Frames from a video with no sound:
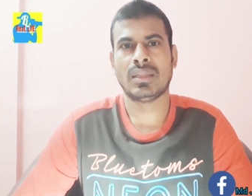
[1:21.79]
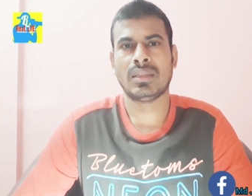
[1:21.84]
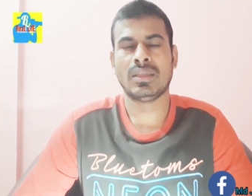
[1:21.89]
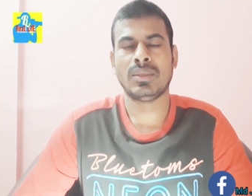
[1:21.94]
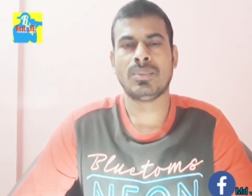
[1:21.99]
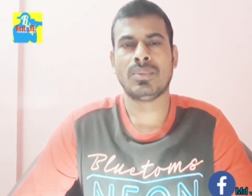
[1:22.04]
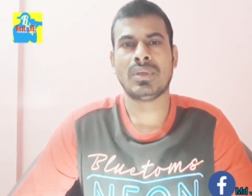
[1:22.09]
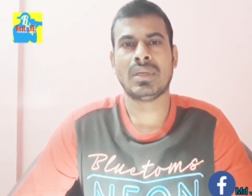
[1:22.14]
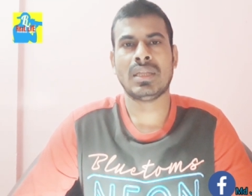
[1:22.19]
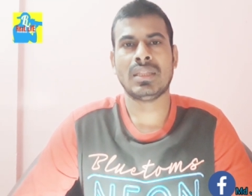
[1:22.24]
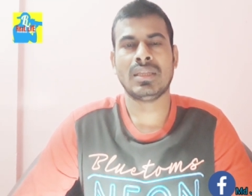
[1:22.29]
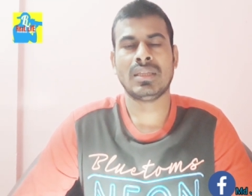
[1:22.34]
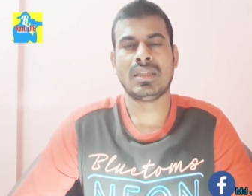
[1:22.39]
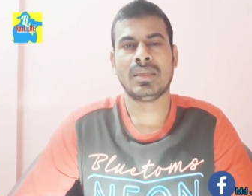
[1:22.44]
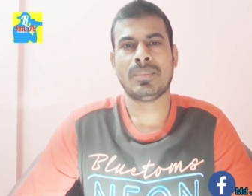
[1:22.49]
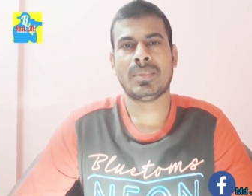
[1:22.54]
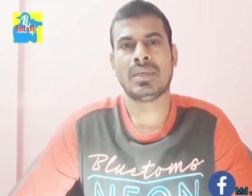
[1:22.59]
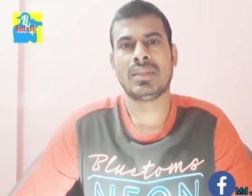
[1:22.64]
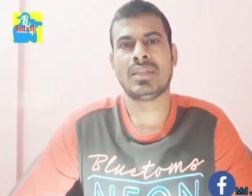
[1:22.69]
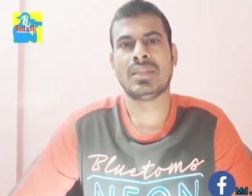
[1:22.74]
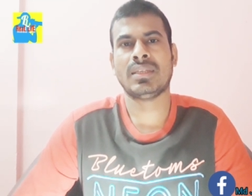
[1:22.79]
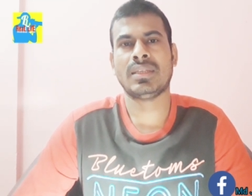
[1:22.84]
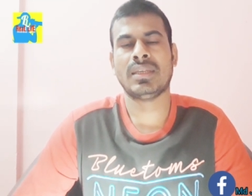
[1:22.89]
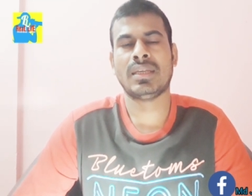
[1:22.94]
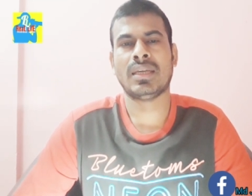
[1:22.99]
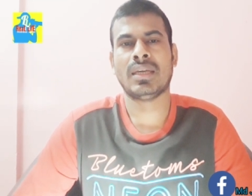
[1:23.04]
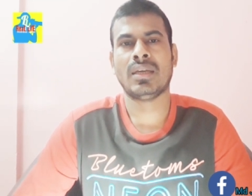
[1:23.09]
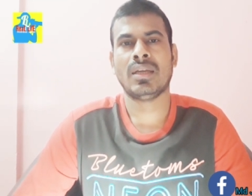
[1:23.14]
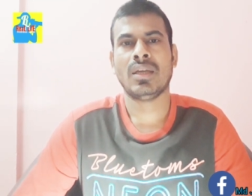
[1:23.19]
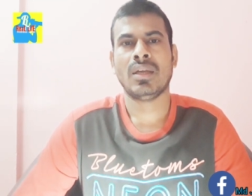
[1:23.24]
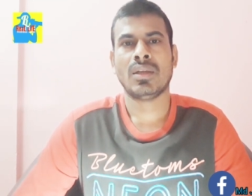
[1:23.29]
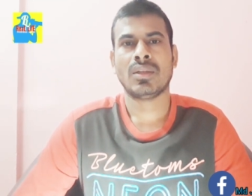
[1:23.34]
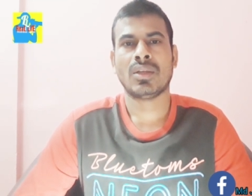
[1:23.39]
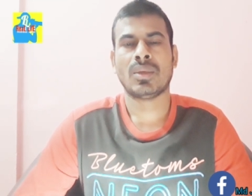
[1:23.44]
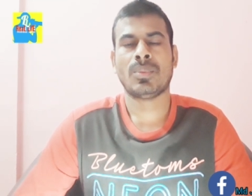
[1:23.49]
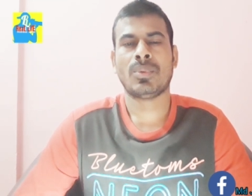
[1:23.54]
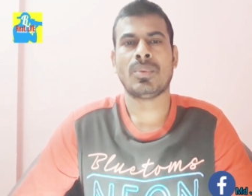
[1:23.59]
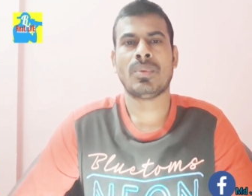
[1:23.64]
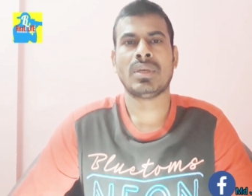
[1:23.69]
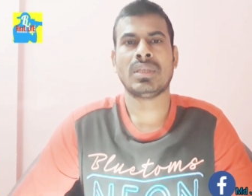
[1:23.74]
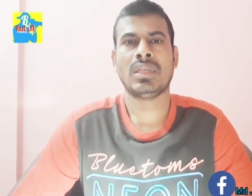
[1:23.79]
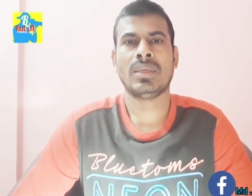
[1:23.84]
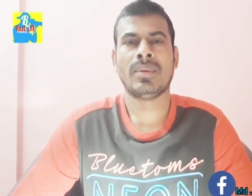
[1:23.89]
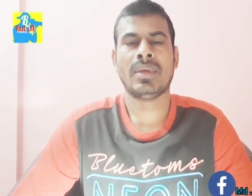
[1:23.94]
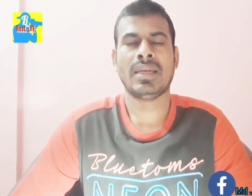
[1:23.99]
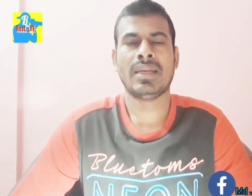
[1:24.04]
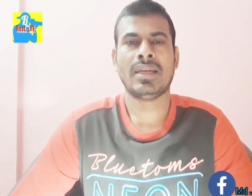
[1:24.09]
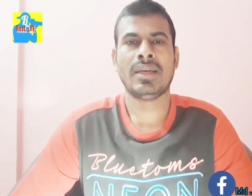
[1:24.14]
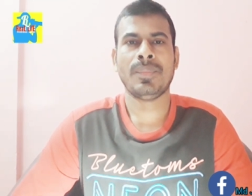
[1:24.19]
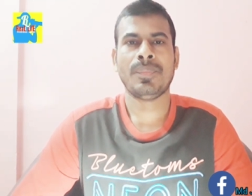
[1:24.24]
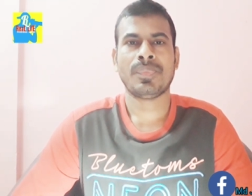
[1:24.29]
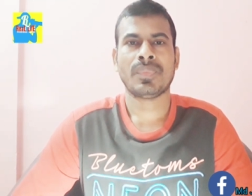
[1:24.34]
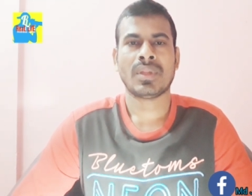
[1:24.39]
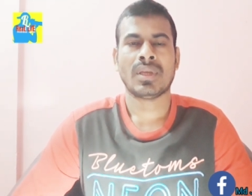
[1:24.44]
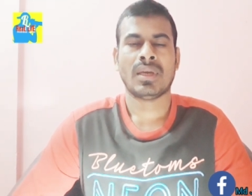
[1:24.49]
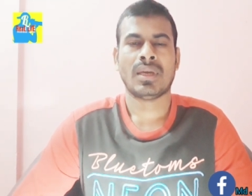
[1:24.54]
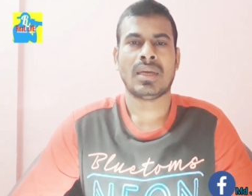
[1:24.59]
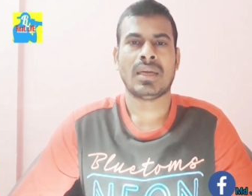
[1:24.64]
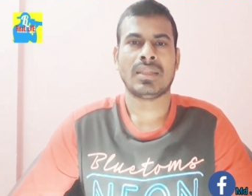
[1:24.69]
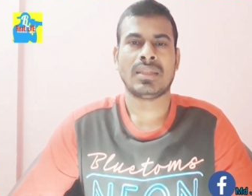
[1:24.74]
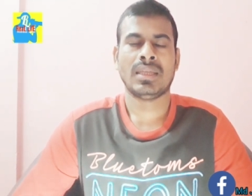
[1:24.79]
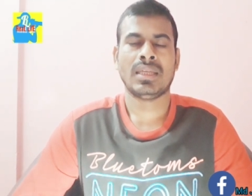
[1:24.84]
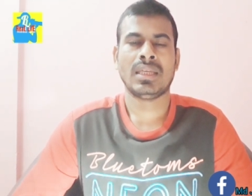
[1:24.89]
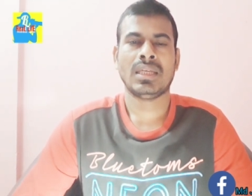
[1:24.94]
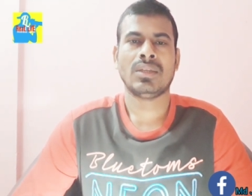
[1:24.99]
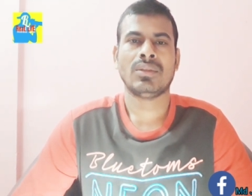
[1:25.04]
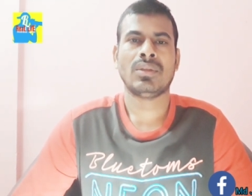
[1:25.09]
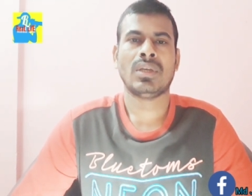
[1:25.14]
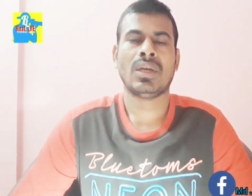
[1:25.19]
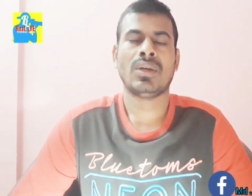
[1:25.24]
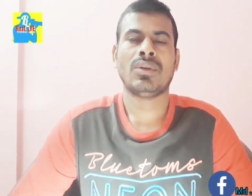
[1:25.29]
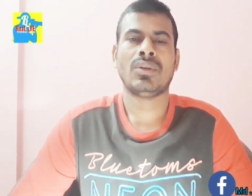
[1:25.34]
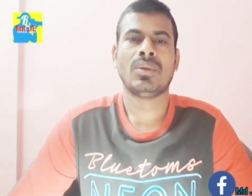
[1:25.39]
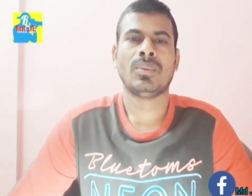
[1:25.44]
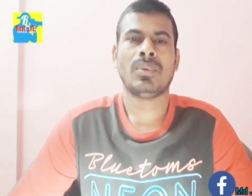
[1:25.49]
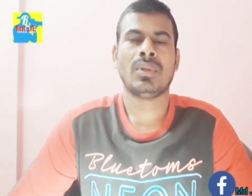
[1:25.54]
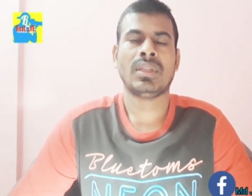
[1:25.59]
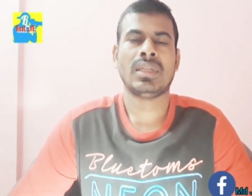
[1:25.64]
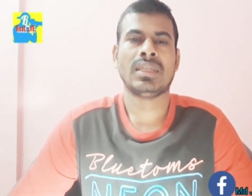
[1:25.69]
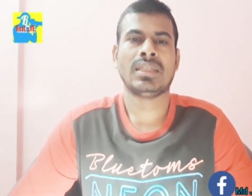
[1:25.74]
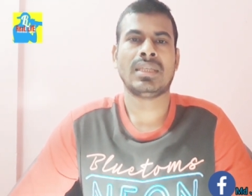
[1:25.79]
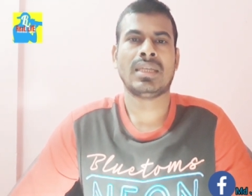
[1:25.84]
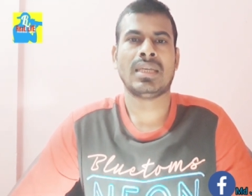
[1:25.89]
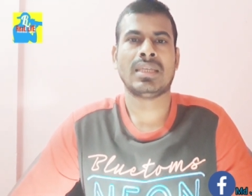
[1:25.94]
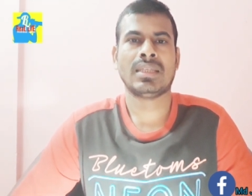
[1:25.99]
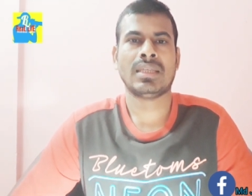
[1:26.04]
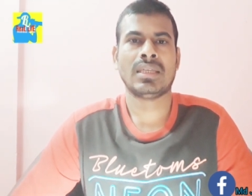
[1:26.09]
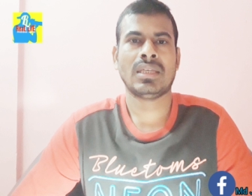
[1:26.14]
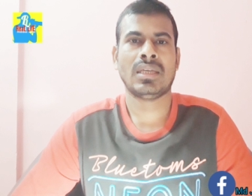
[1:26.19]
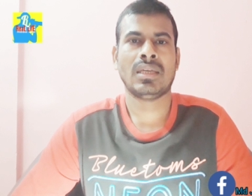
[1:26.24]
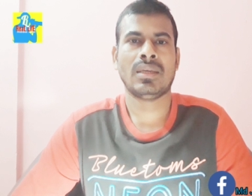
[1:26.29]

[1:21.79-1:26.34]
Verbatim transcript: দেব না দিতে পারতেছি না তো প্রবাসী ভাইরা তিনি কিন্তু এখনও বলতেছে না যে